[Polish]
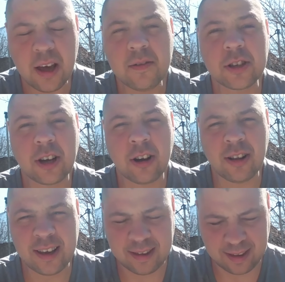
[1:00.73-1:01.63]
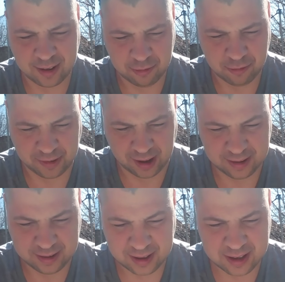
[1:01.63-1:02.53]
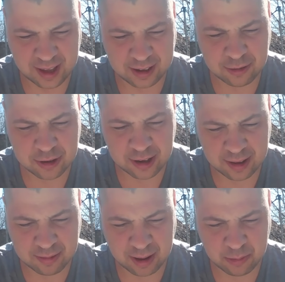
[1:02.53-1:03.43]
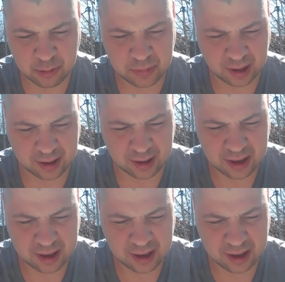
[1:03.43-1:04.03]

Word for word: W szkole jest stołówka i niektórzy jedzą tam obiady.